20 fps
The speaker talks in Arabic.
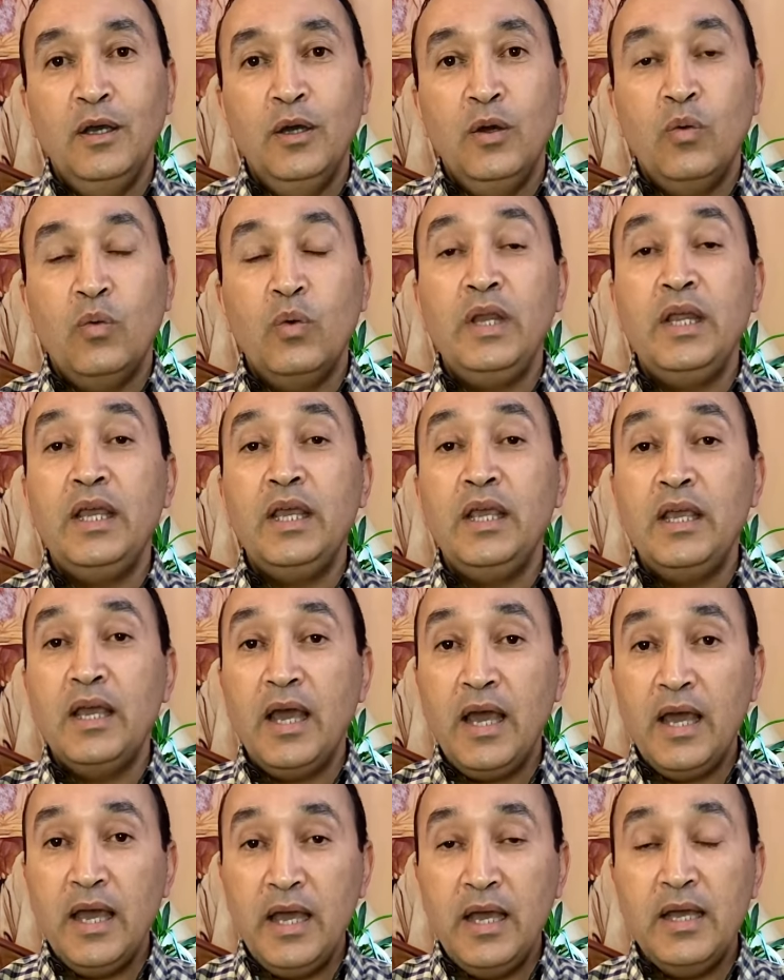واللي هي
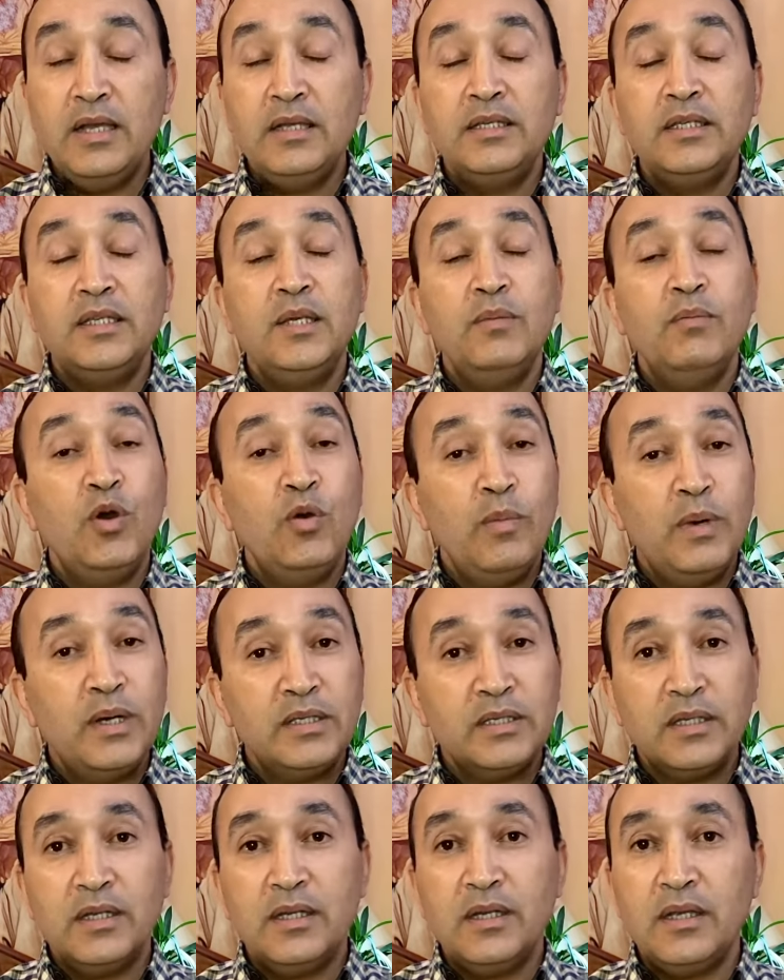حاسمه
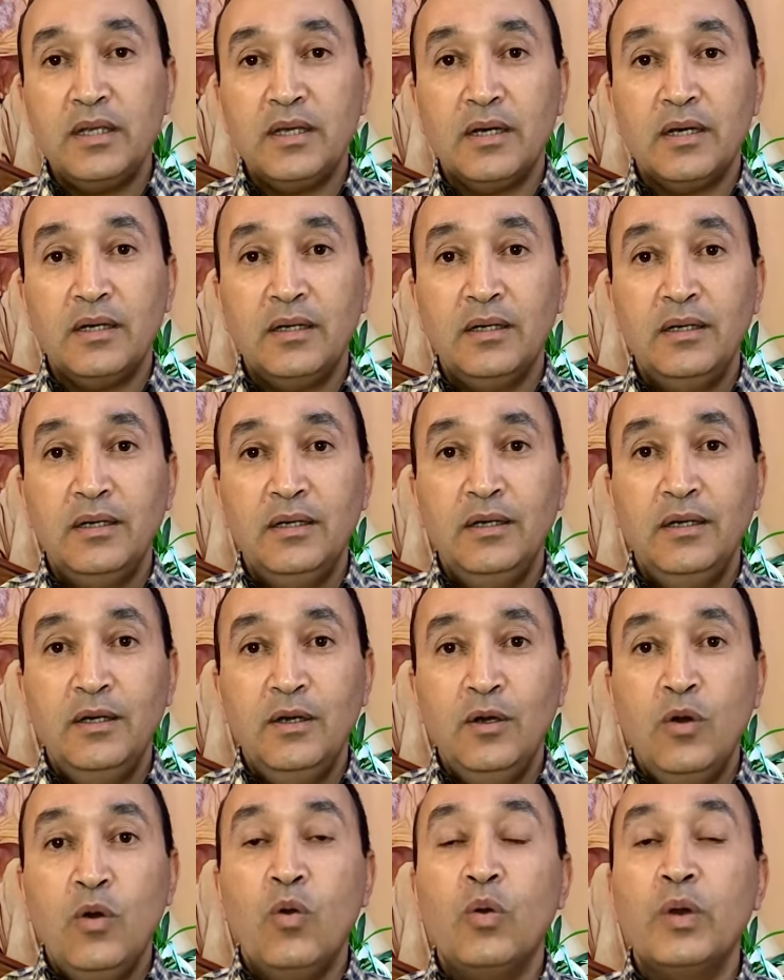ومصيريه
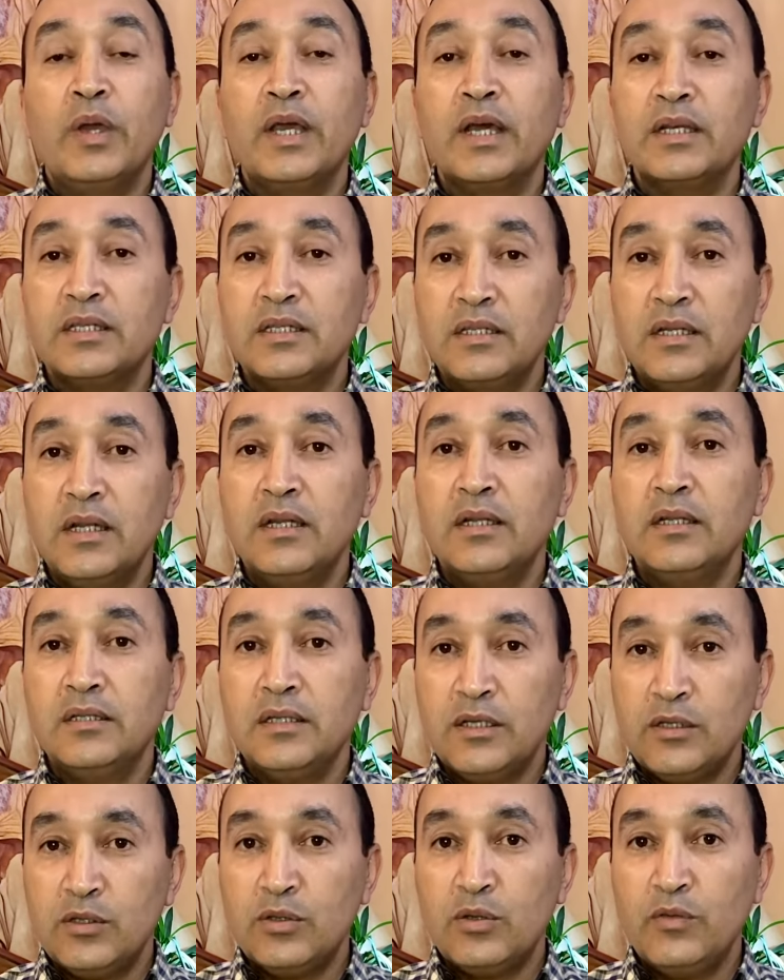وكيخصنا
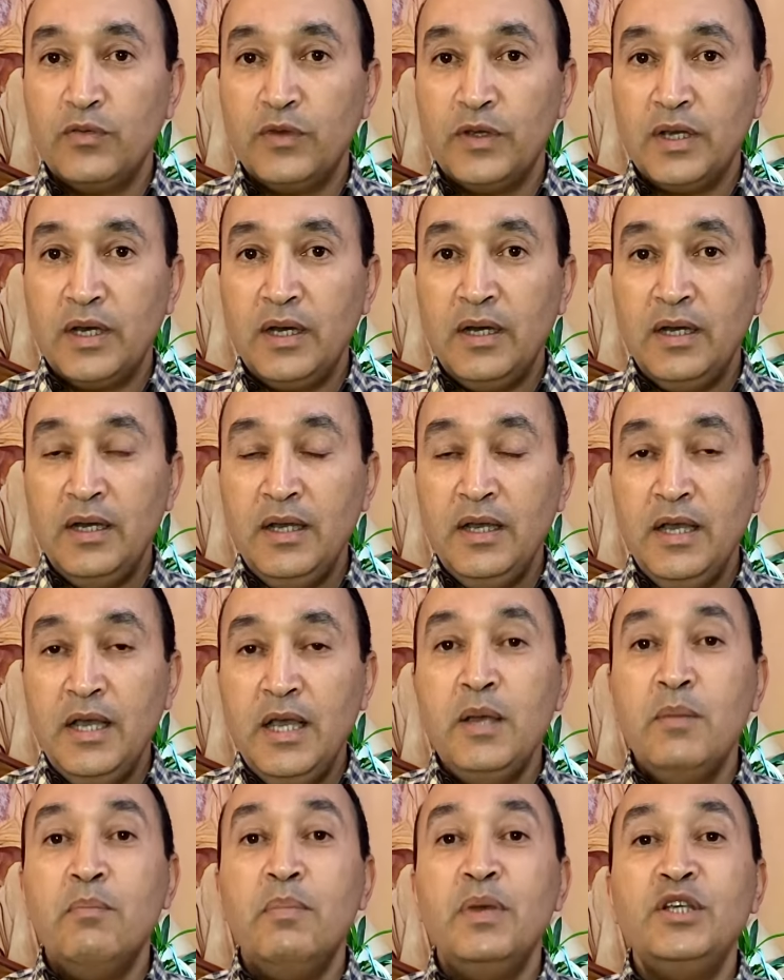ننتصروا فيها
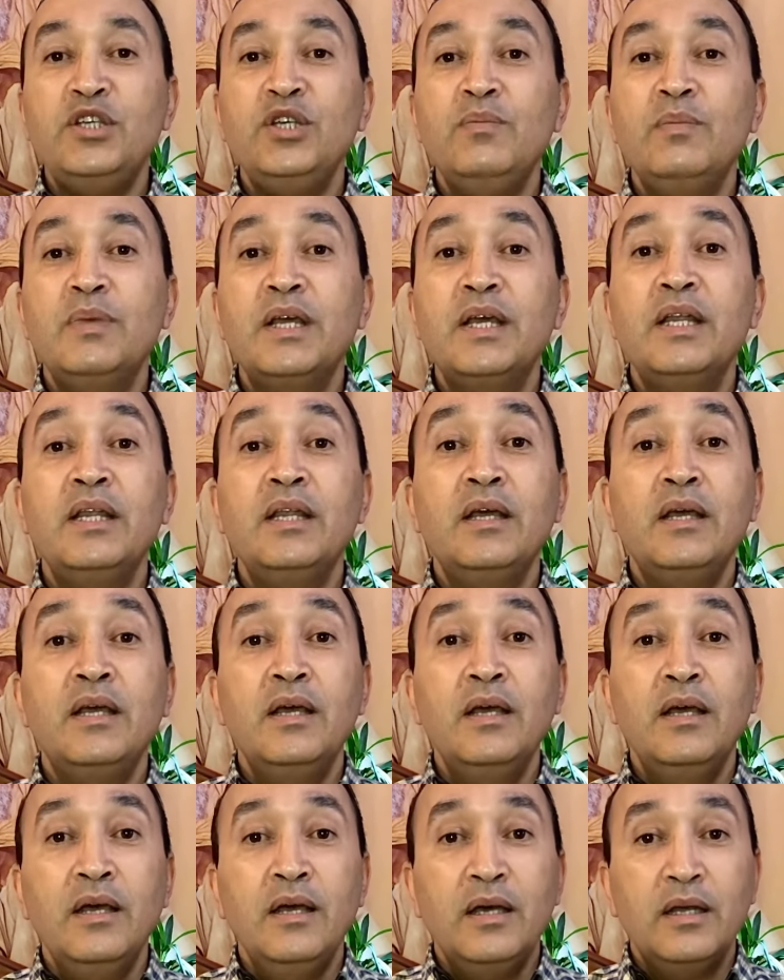باش يمكن
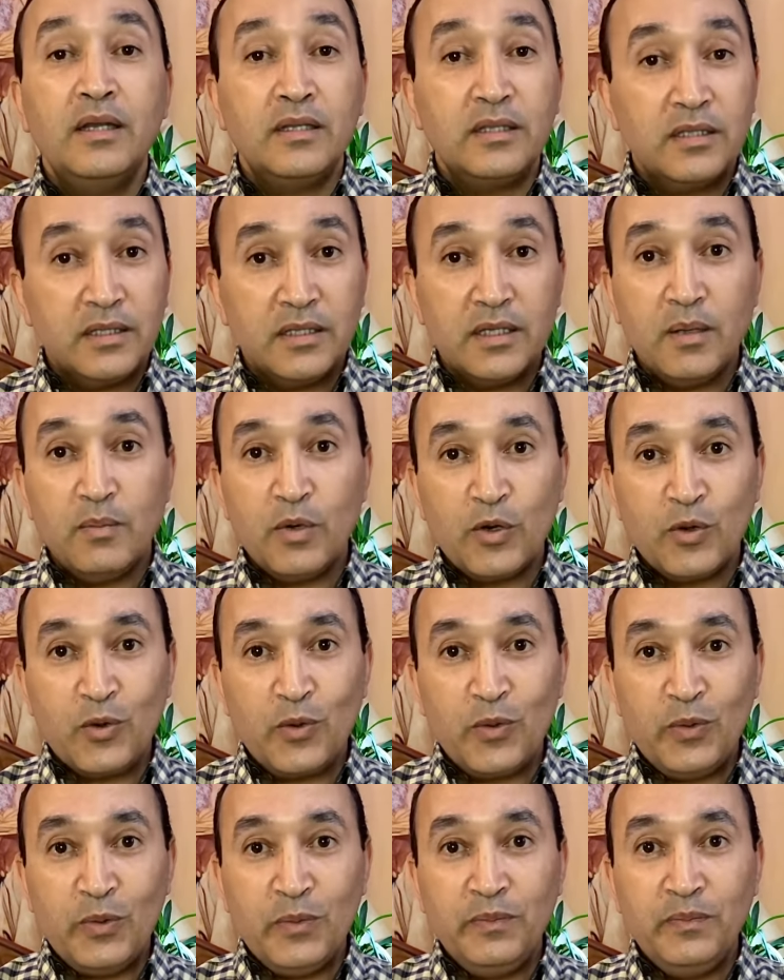نستمروا
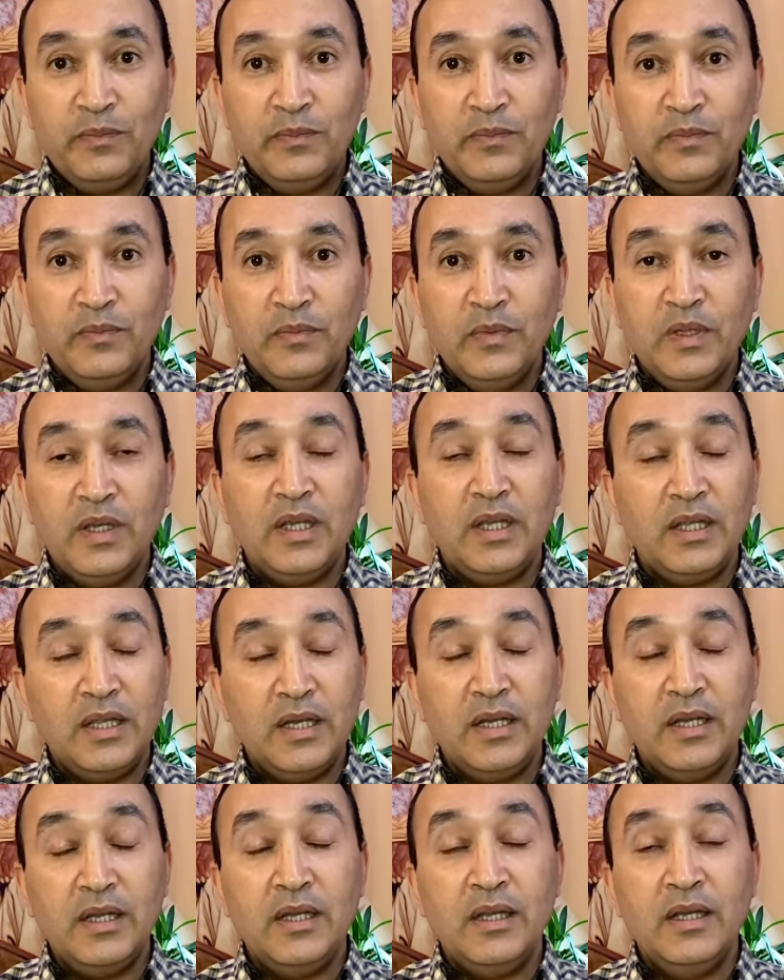اذا
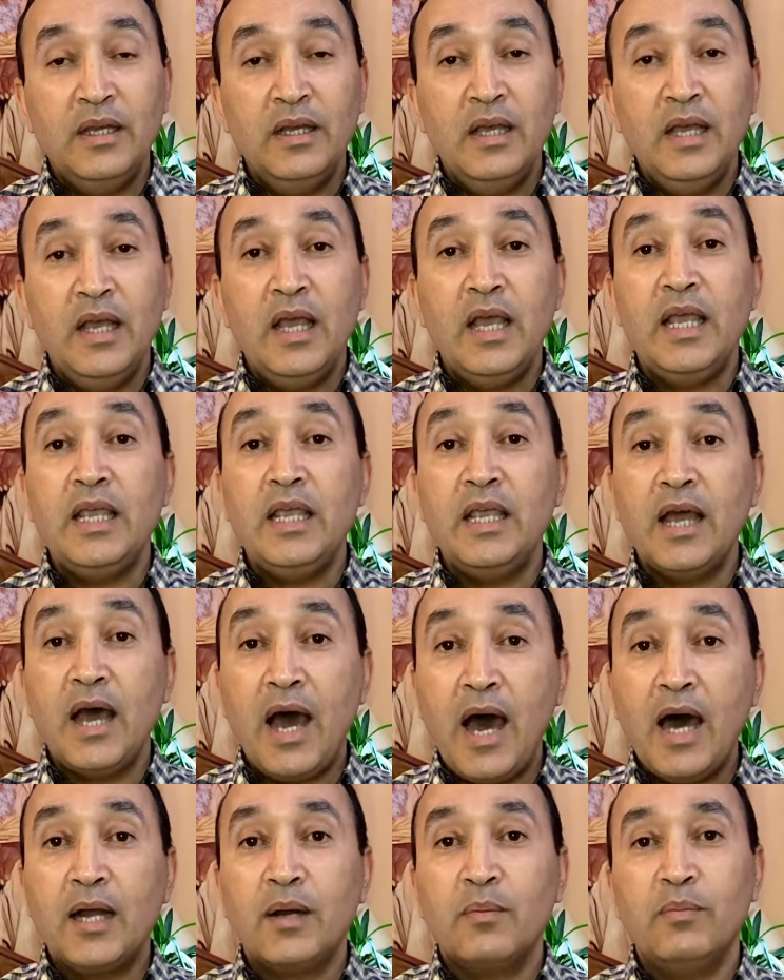هي
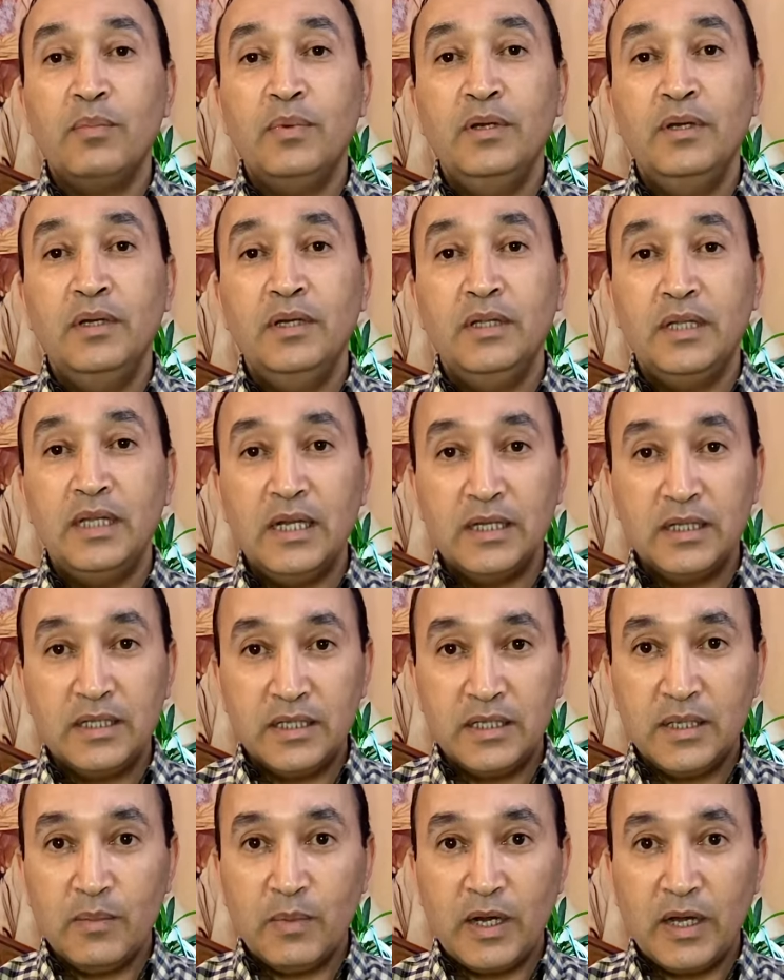حرب ديال
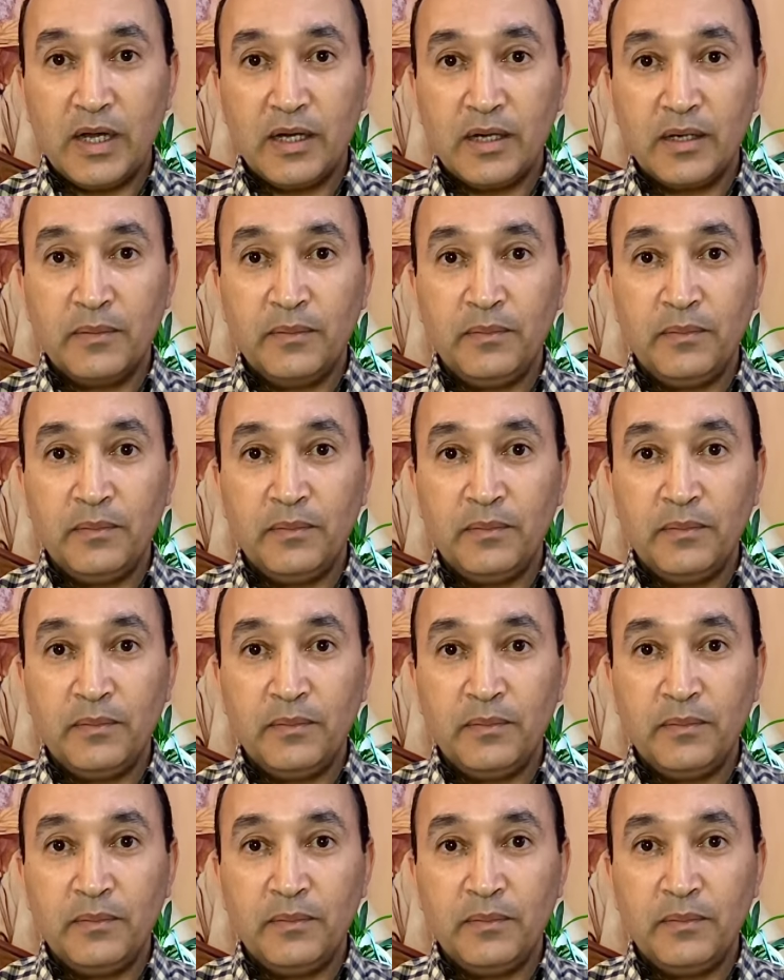الاستمرار